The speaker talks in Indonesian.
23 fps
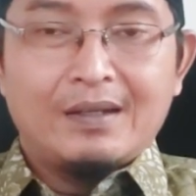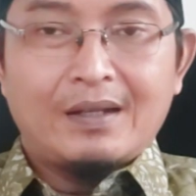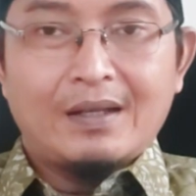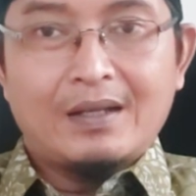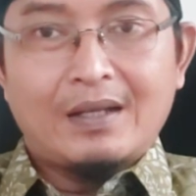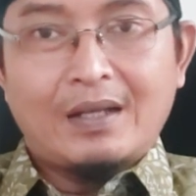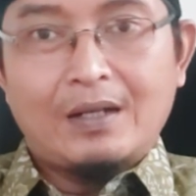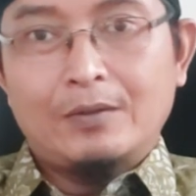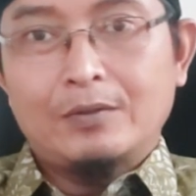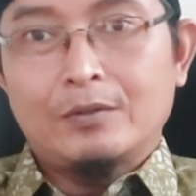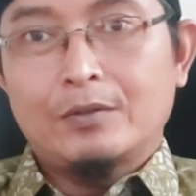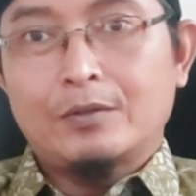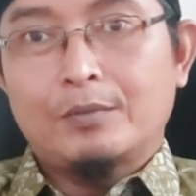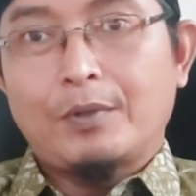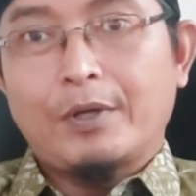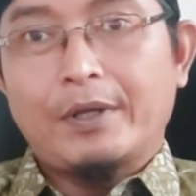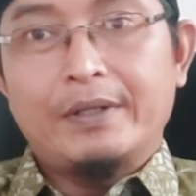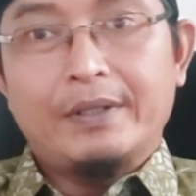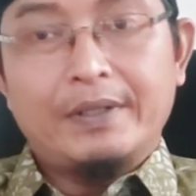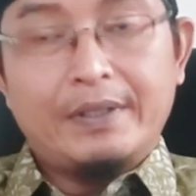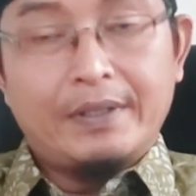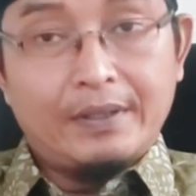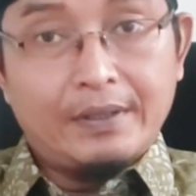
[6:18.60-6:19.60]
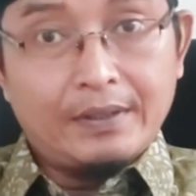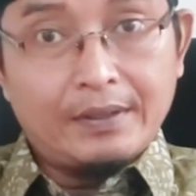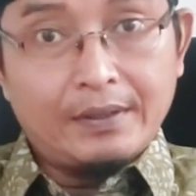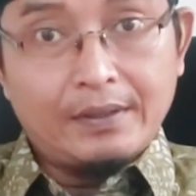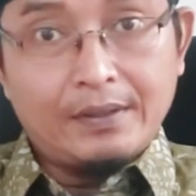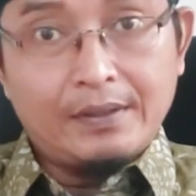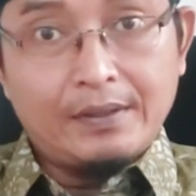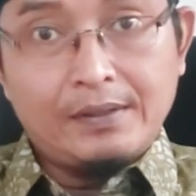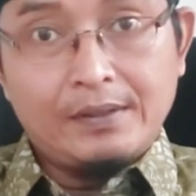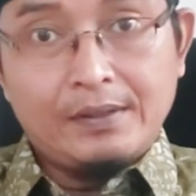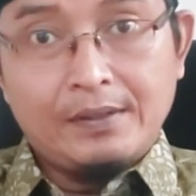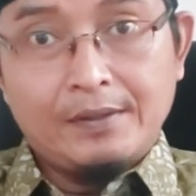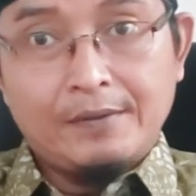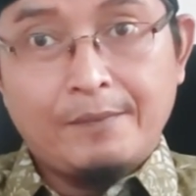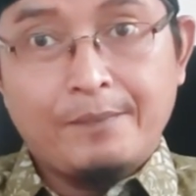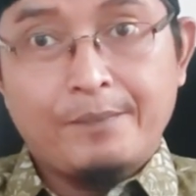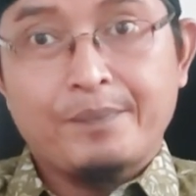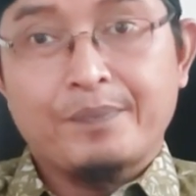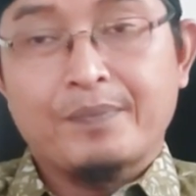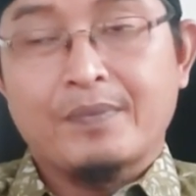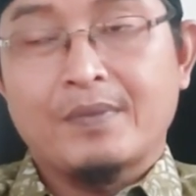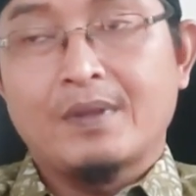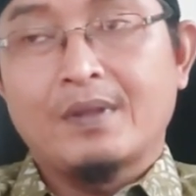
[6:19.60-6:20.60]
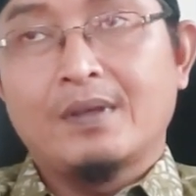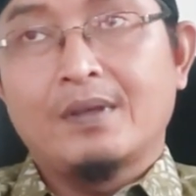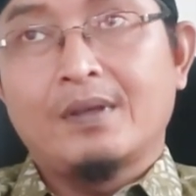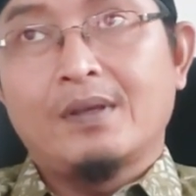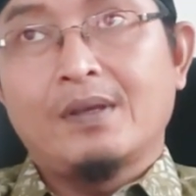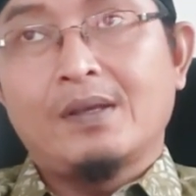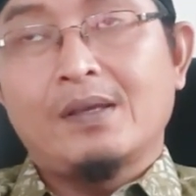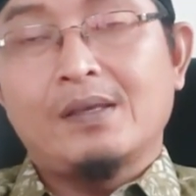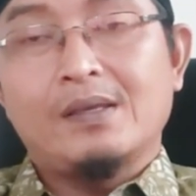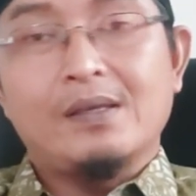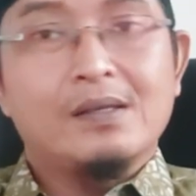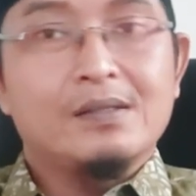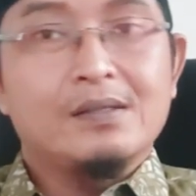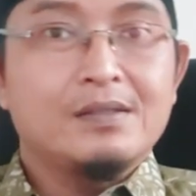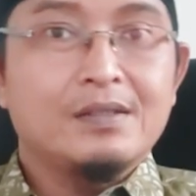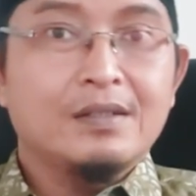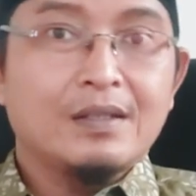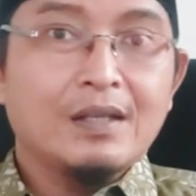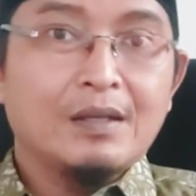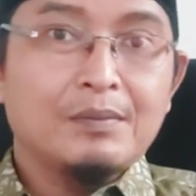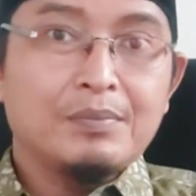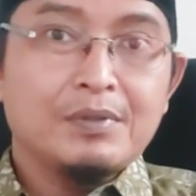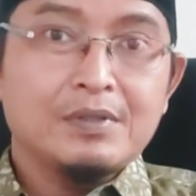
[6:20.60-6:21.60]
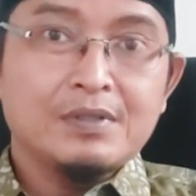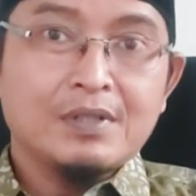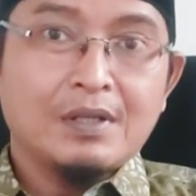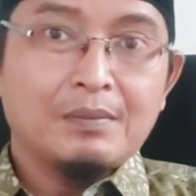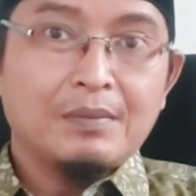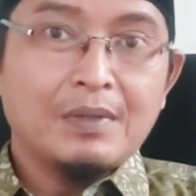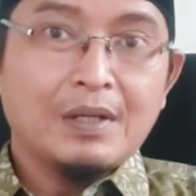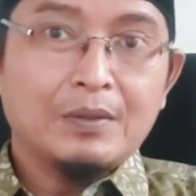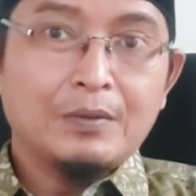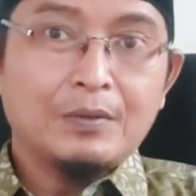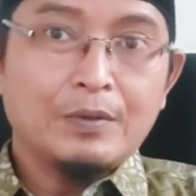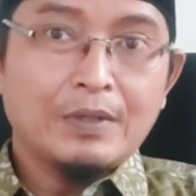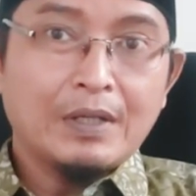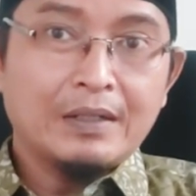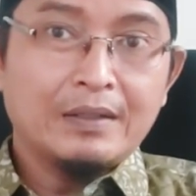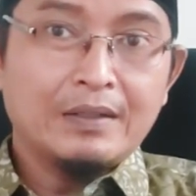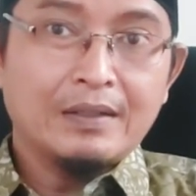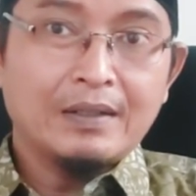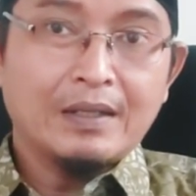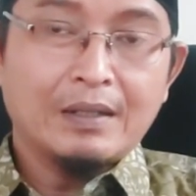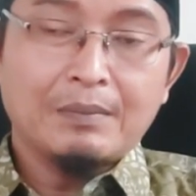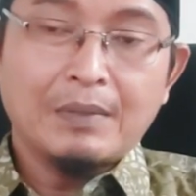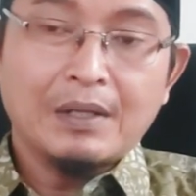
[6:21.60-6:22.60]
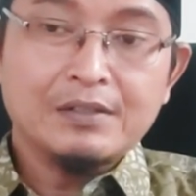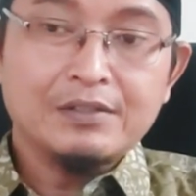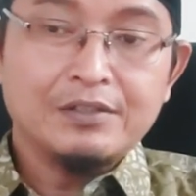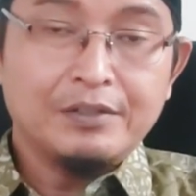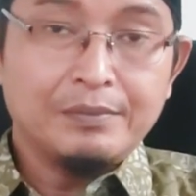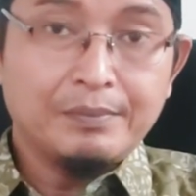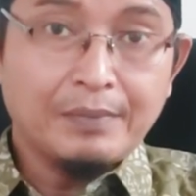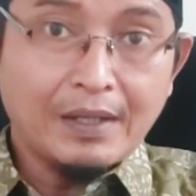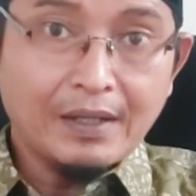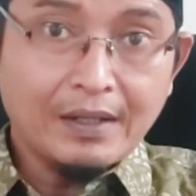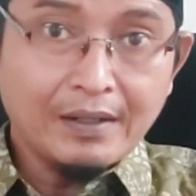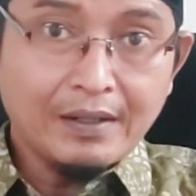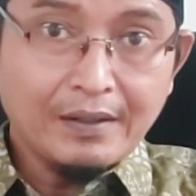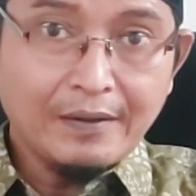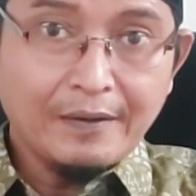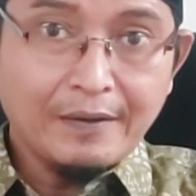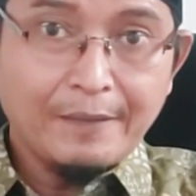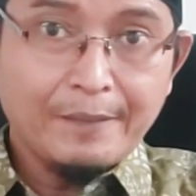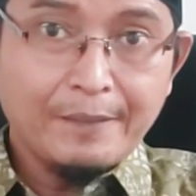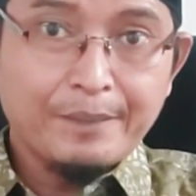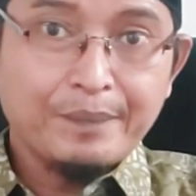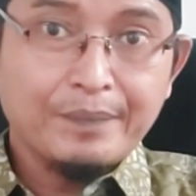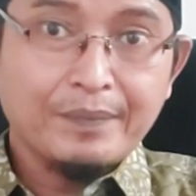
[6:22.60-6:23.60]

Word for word: Nah, kalau untuk poin ini, jika bisa melakukan dengan maksimal,